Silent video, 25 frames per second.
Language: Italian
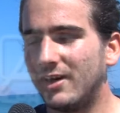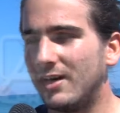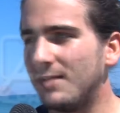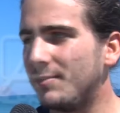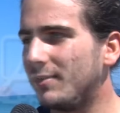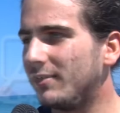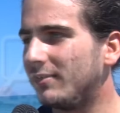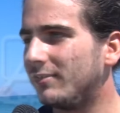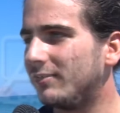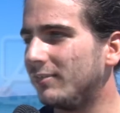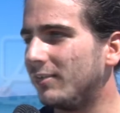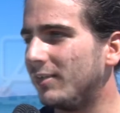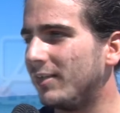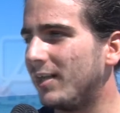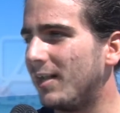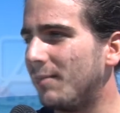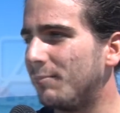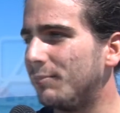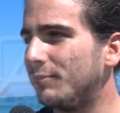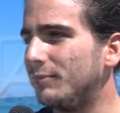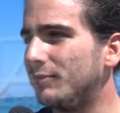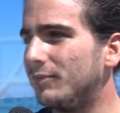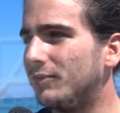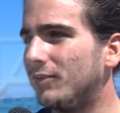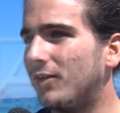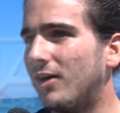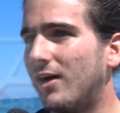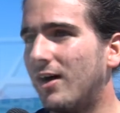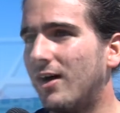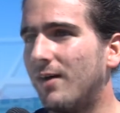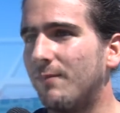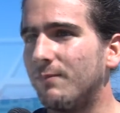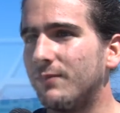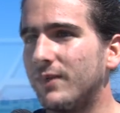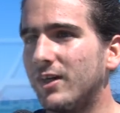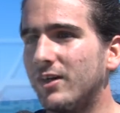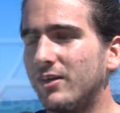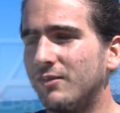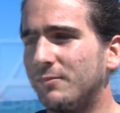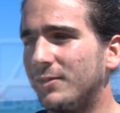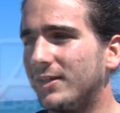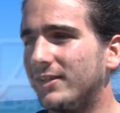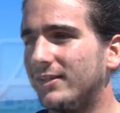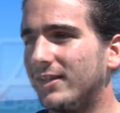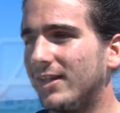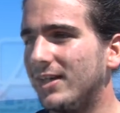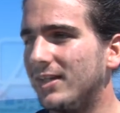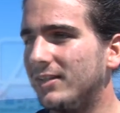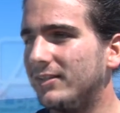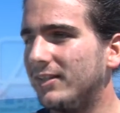le persone appunto a rispettare il